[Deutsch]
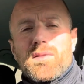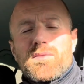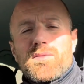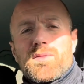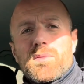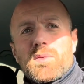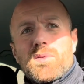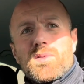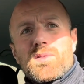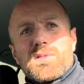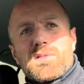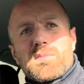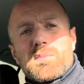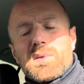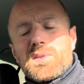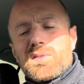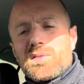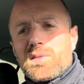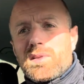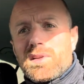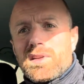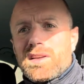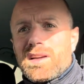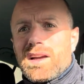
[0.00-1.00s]

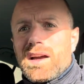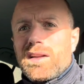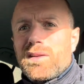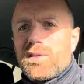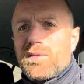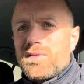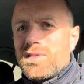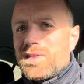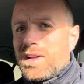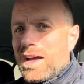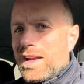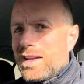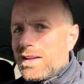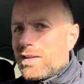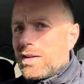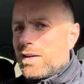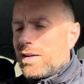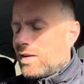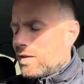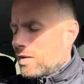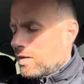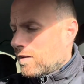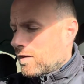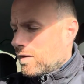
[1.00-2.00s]
Führungspersönlichkeit auf
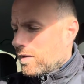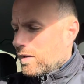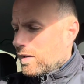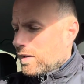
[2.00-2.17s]
seine,